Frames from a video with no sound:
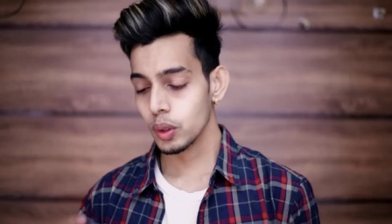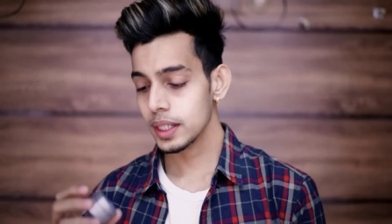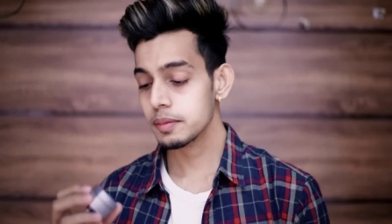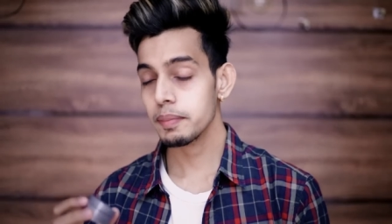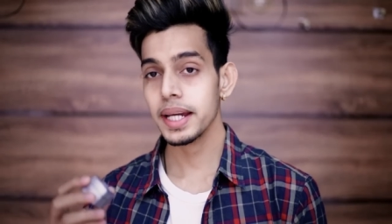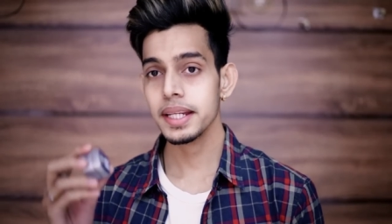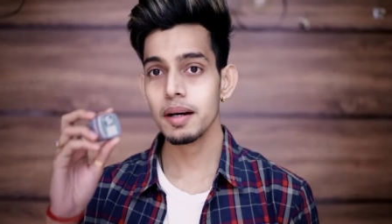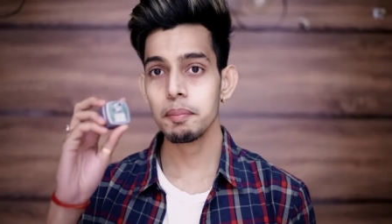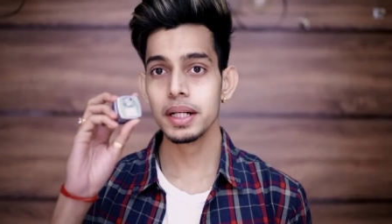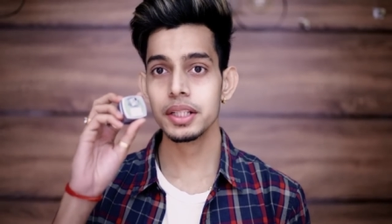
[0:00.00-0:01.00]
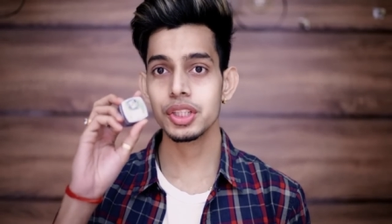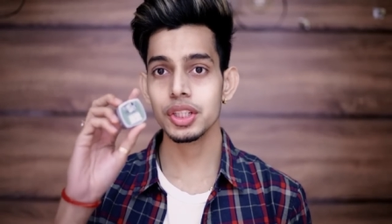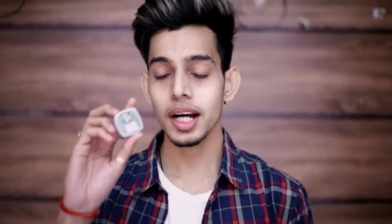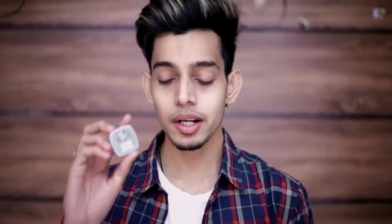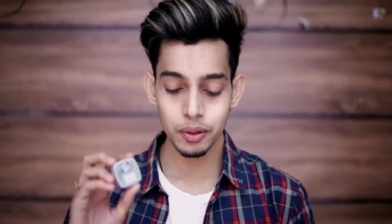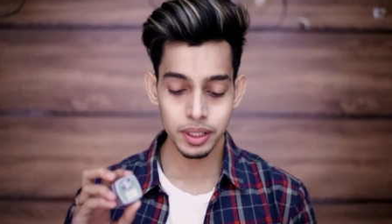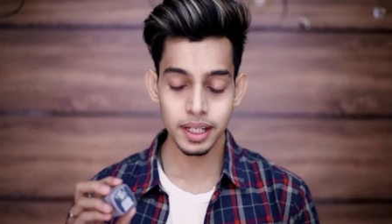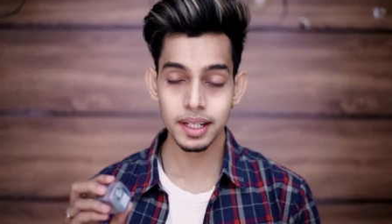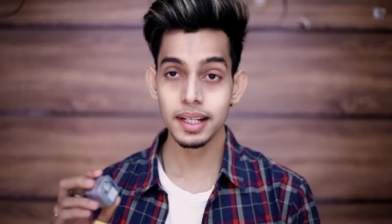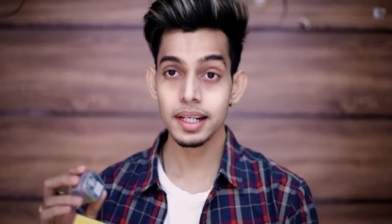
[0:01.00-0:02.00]
तो गैस मैं यहाँ पर चारों
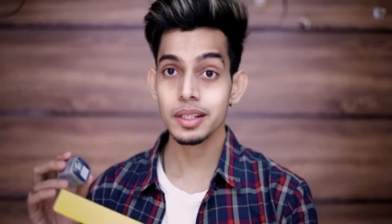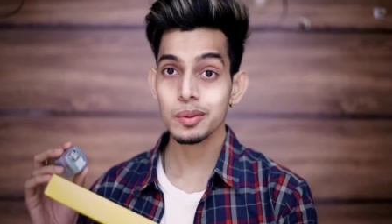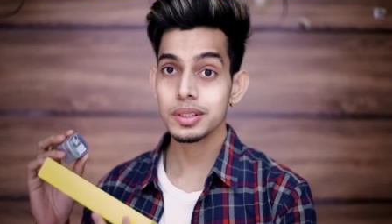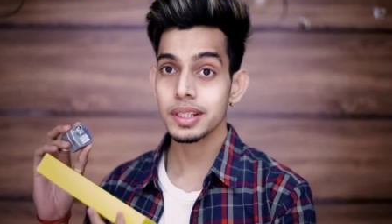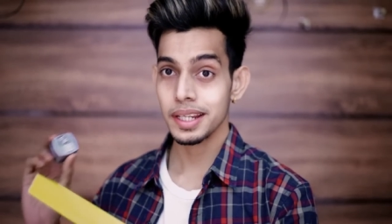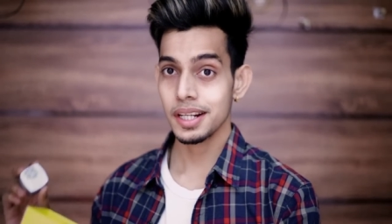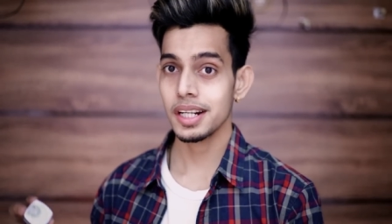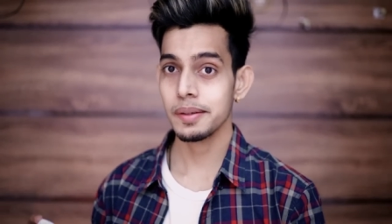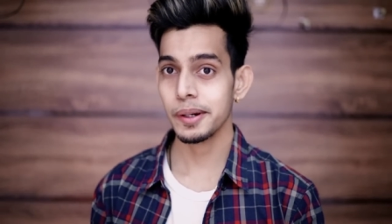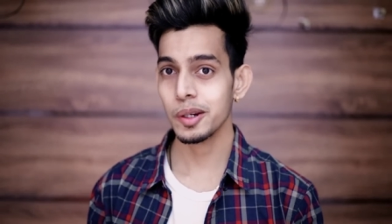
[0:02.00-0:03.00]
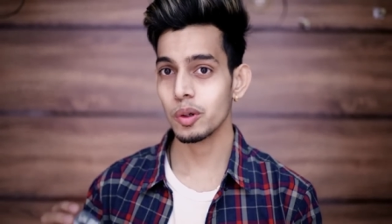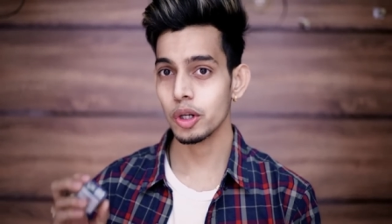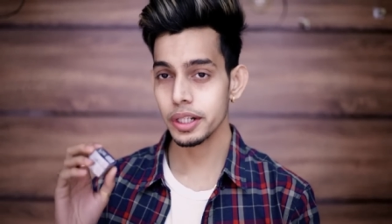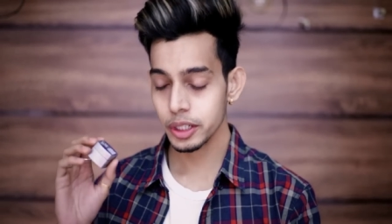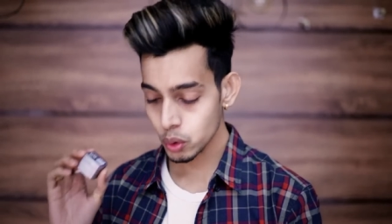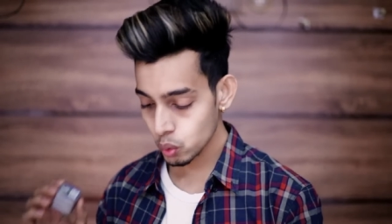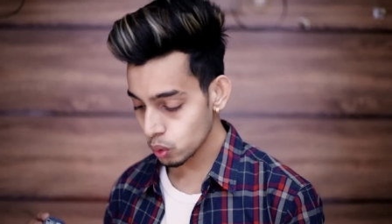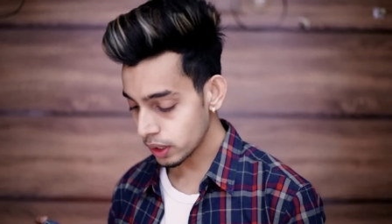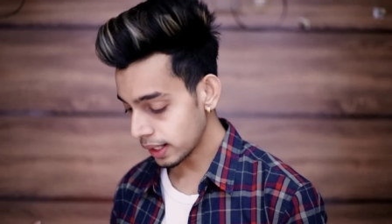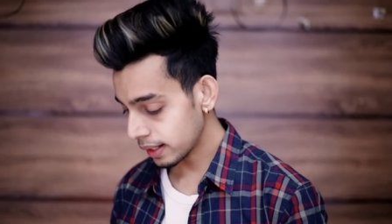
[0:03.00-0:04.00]
हेयर कलर यूज़ नहीं करने वाला हूँ ओनली
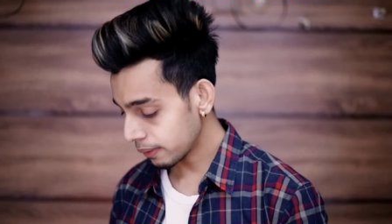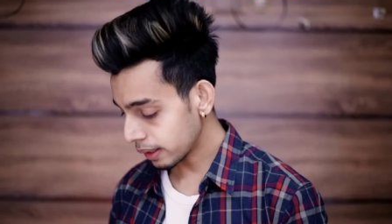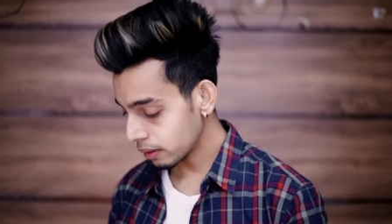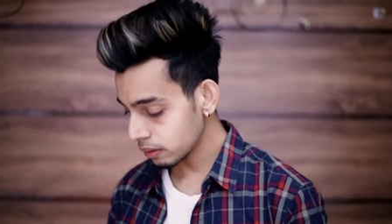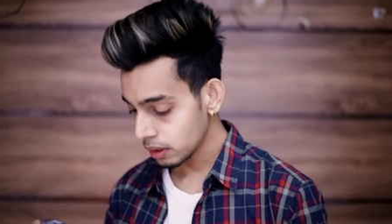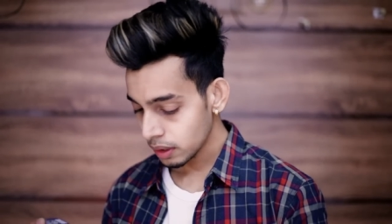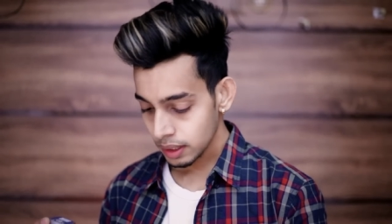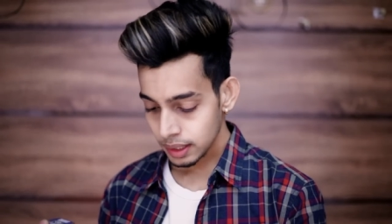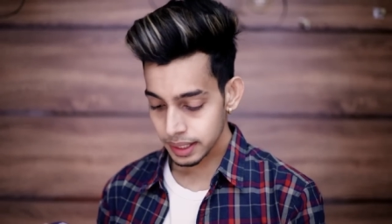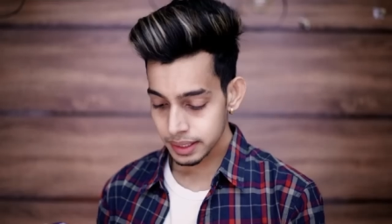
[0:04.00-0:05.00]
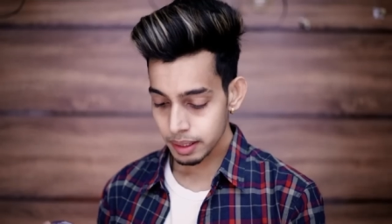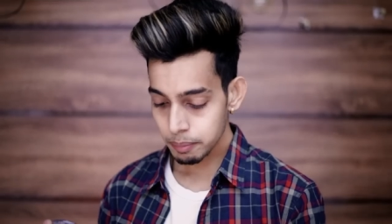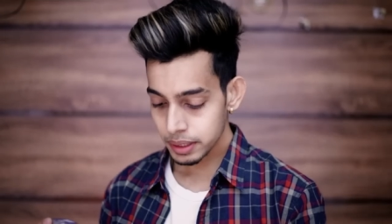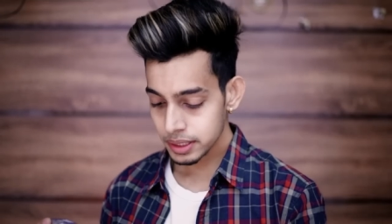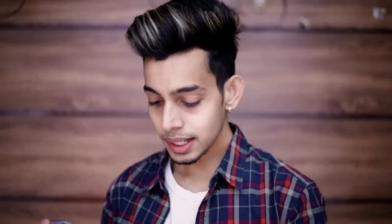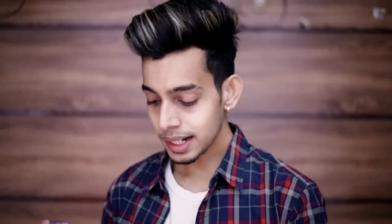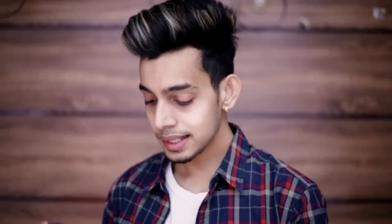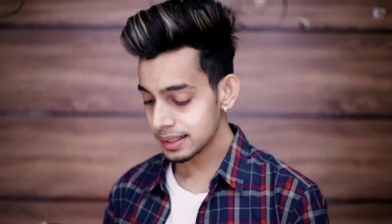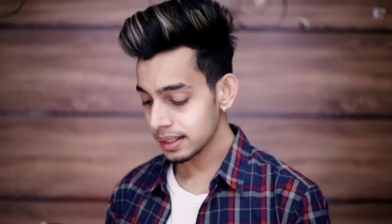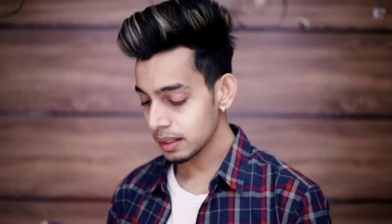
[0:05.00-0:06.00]
टू करने वाला हूँ लाइक यहाँ पर चार
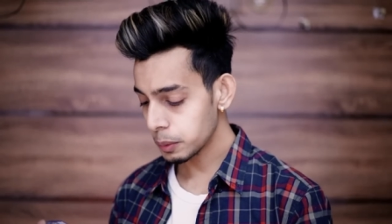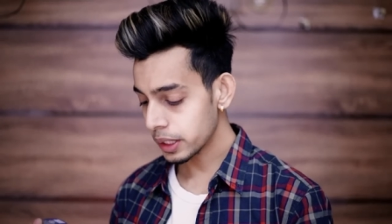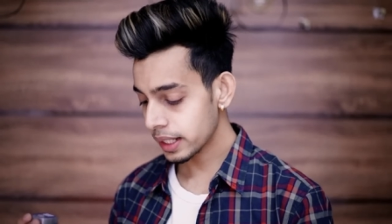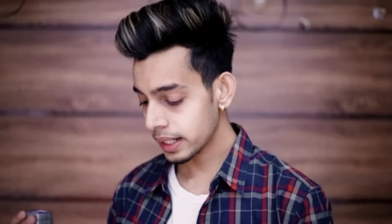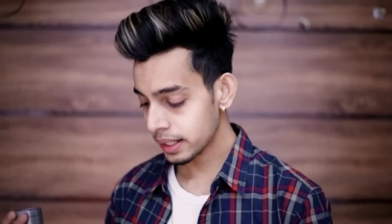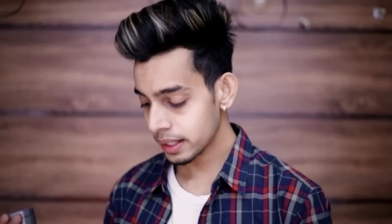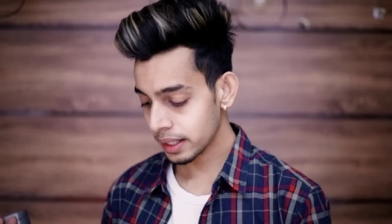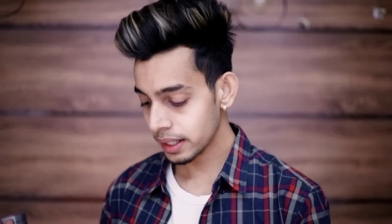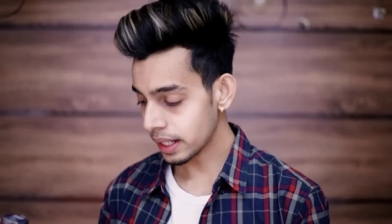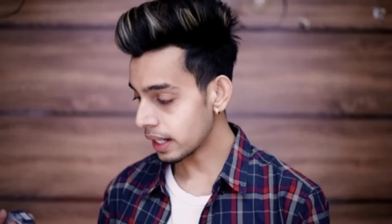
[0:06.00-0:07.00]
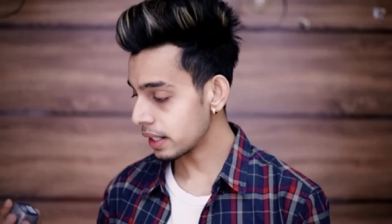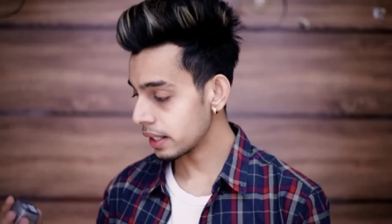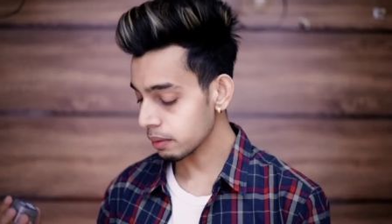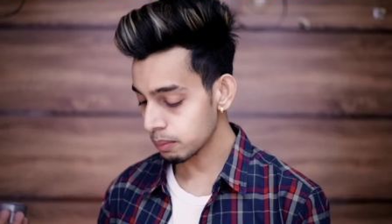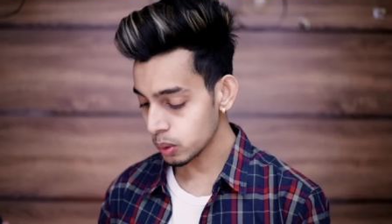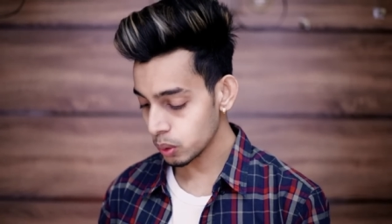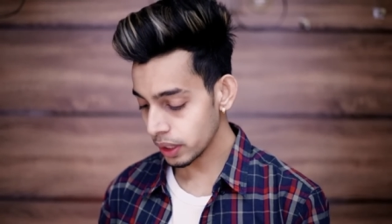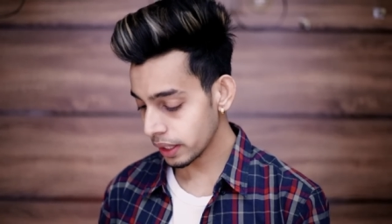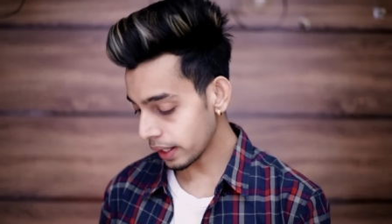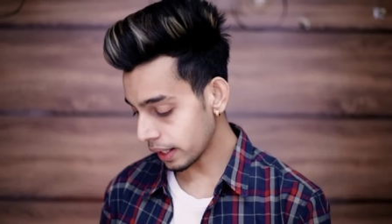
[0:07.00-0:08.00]
है सिल्वर एक है एंड एक ब्लू
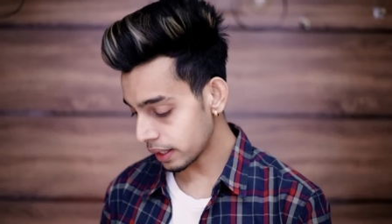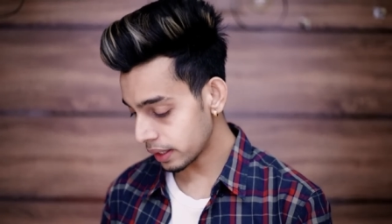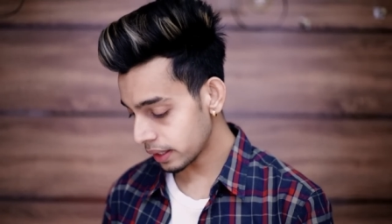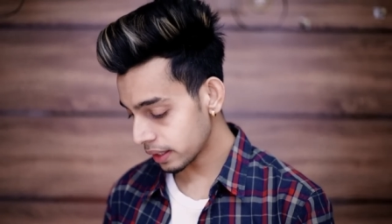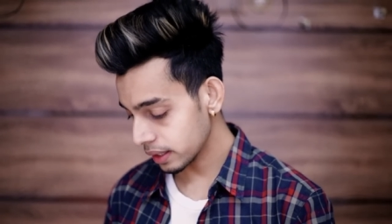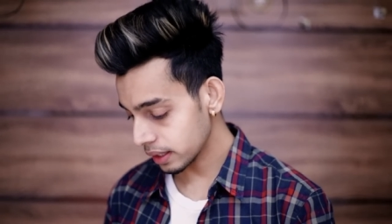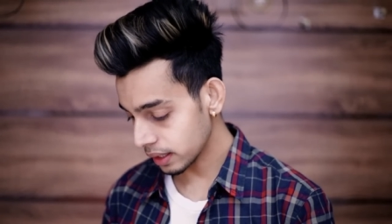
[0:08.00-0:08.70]
है एंड एक